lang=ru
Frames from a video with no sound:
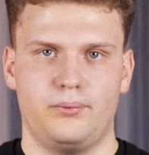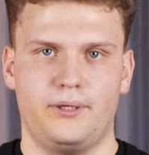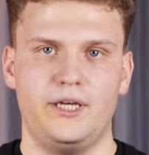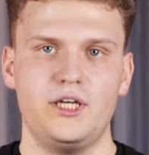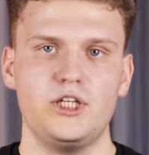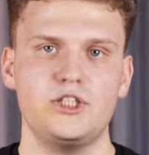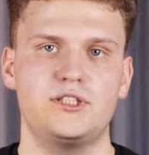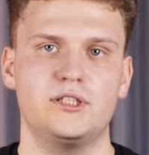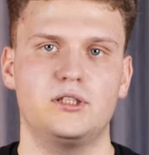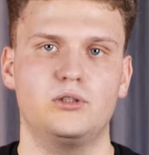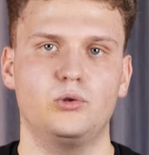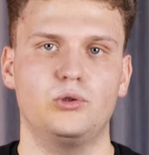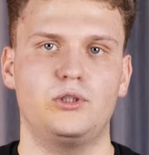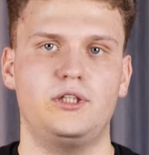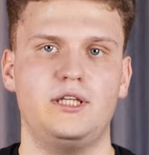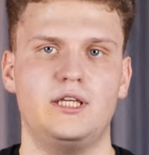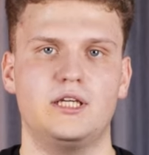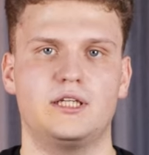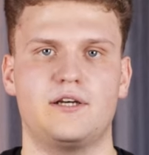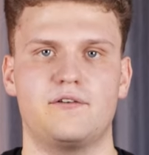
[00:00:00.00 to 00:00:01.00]
Прежде
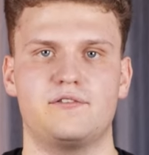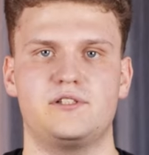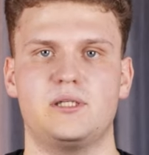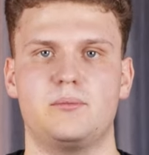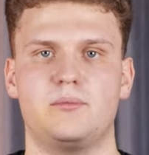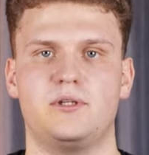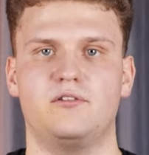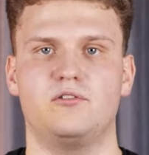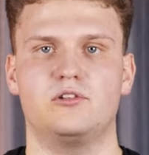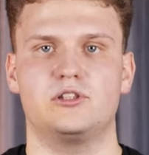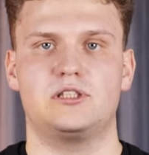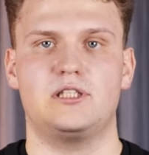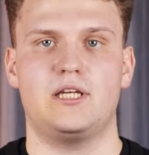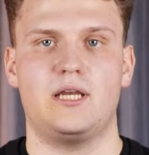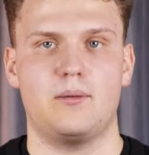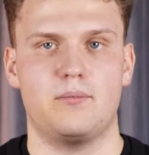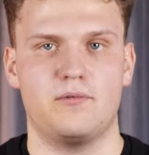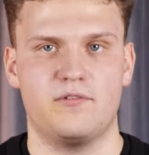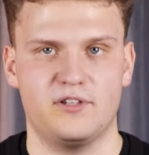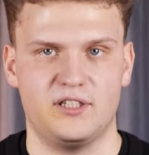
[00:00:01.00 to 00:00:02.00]
глухие ко всем его
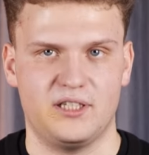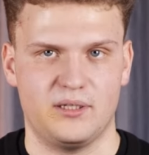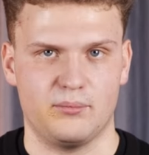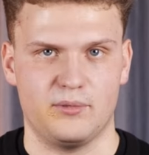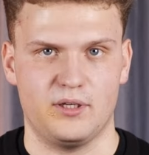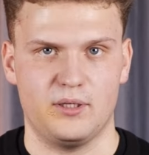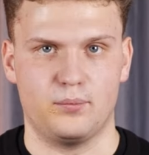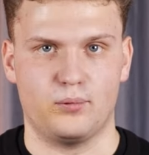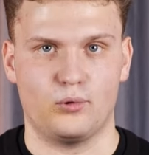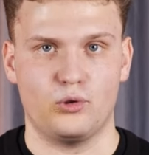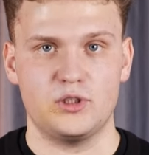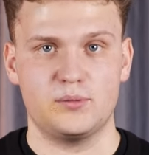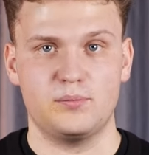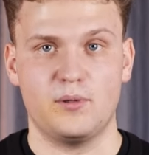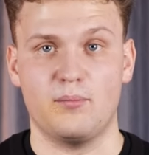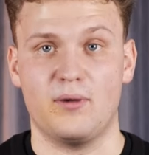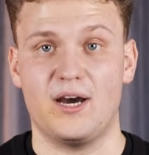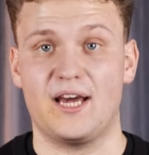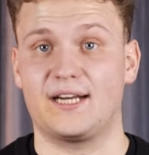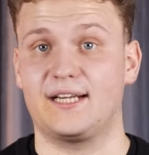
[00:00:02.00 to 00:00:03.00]
требованиям и
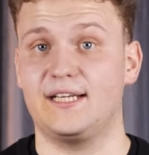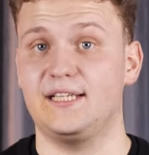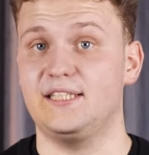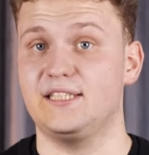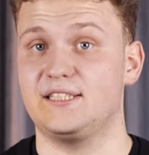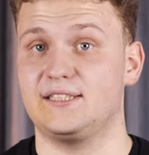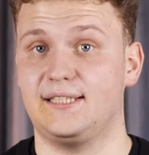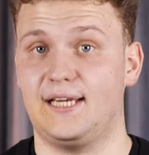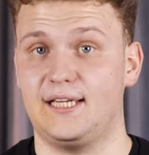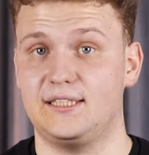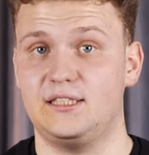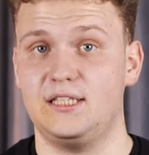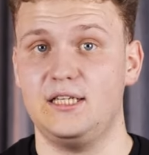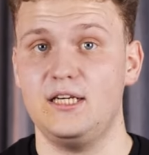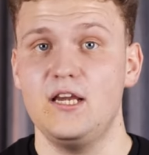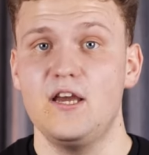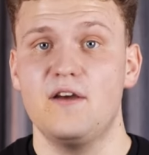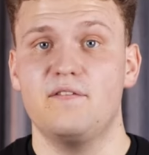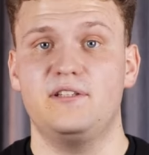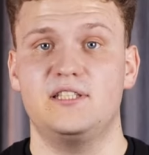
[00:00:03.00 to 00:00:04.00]
просьбам
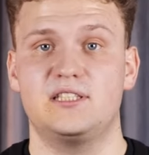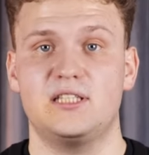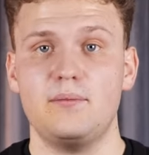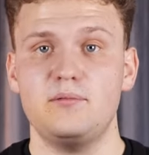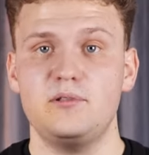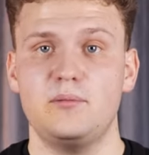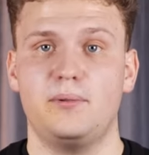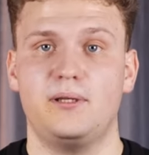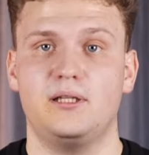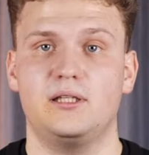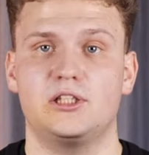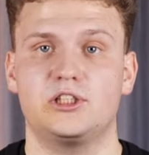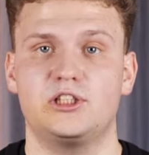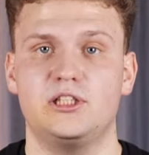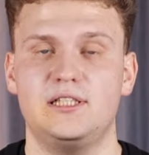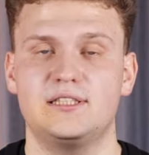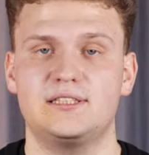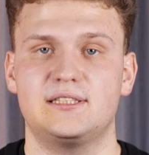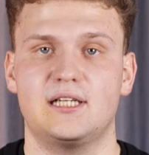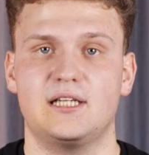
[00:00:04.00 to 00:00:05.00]
организаторы внезапно
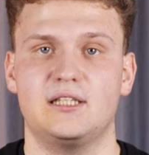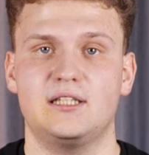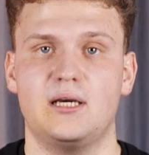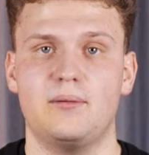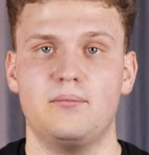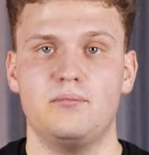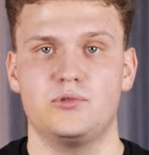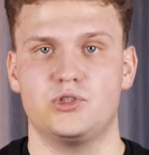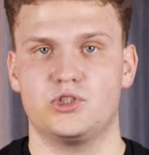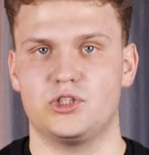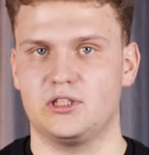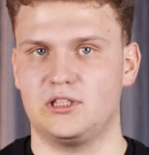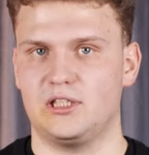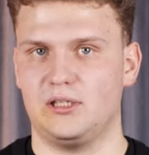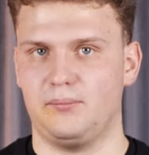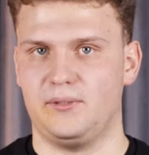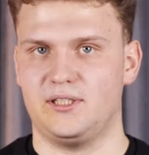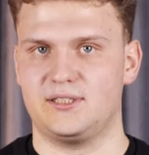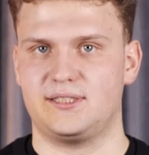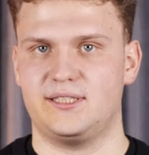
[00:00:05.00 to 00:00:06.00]
предложили сторонам
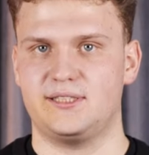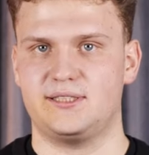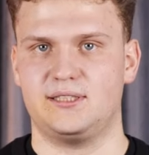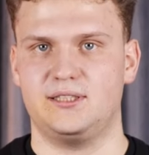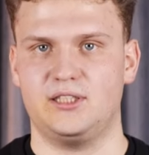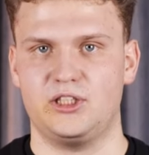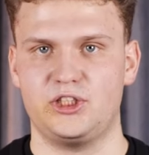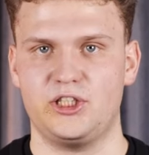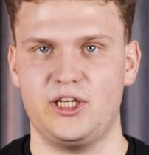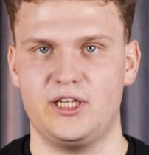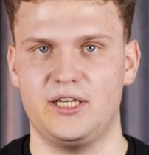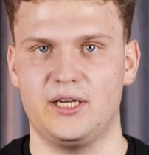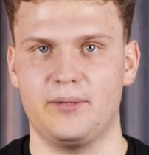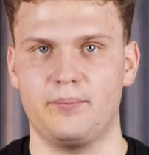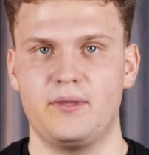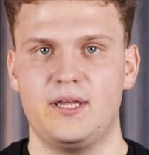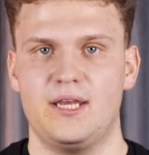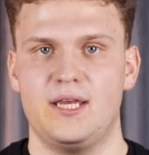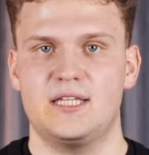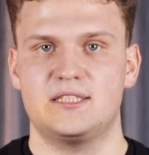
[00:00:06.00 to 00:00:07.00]
джентльменское
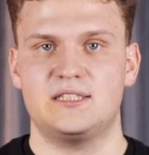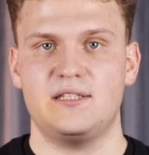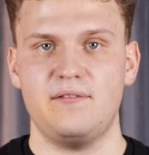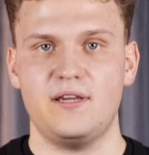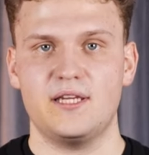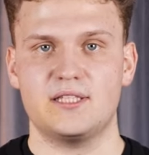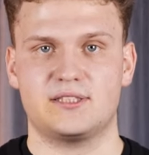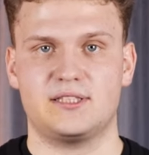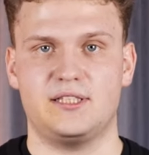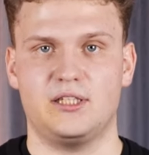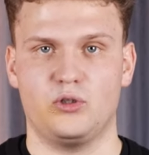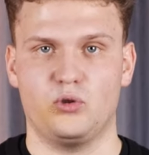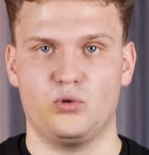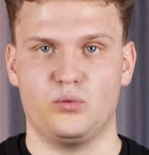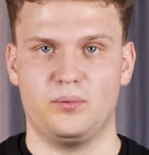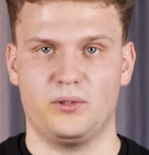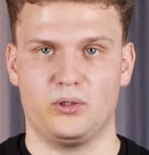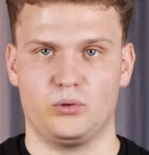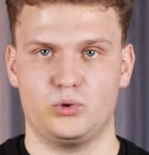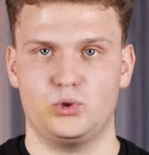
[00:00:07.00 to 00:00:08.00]
соглашение. Советские
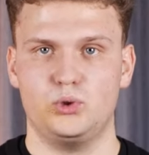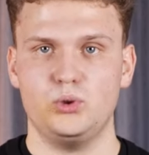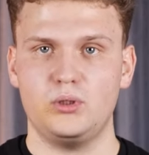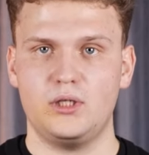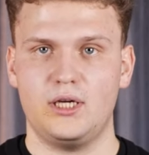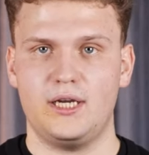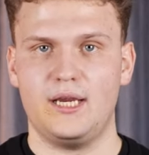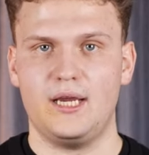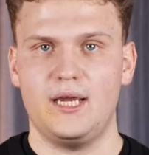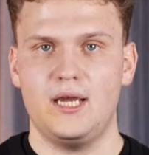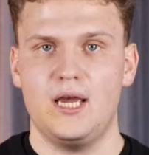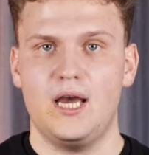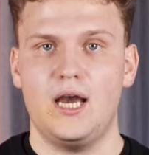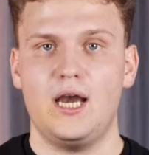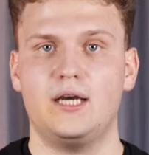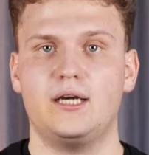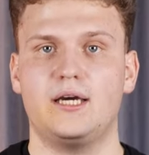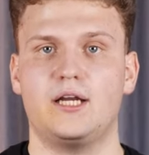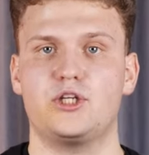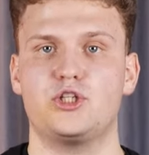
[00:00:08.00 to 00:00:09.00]
уберут Зухаря,
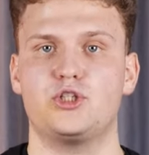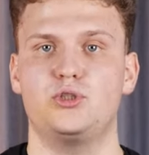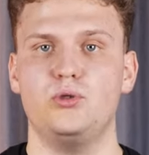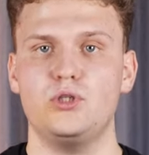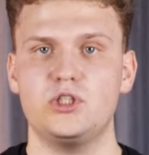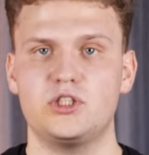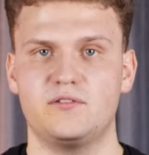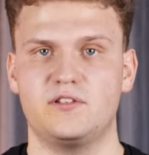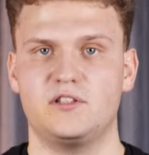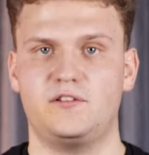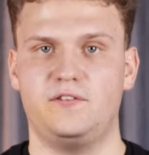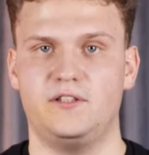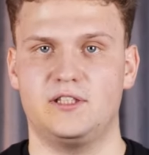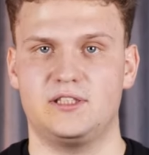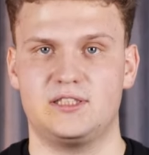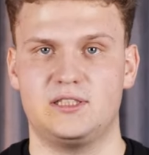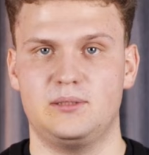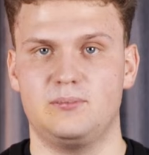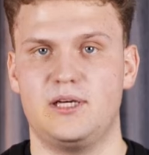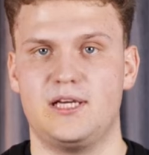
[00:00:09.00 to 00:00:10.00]
а Корчной же в ответ
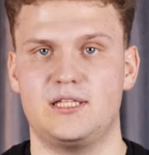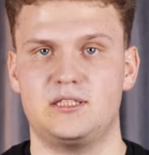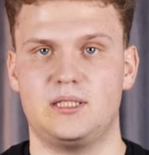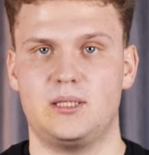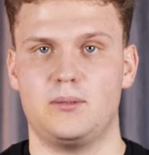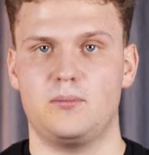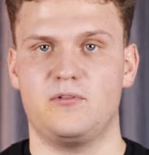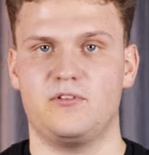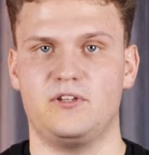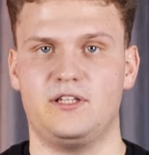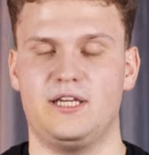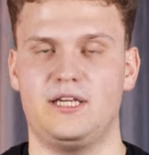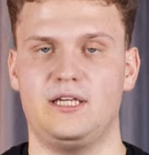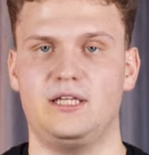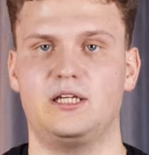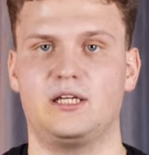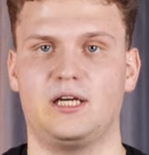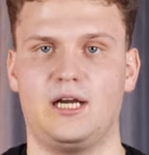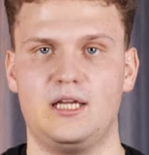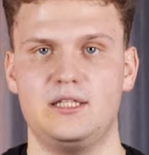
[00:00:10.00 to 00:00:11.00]
снимает требования
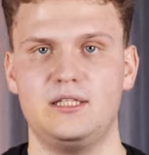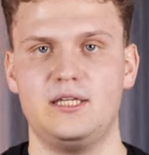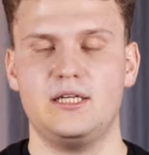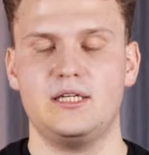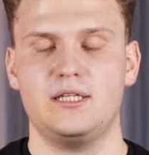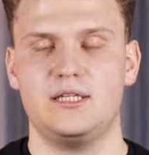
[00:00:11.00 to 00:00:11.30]
экрана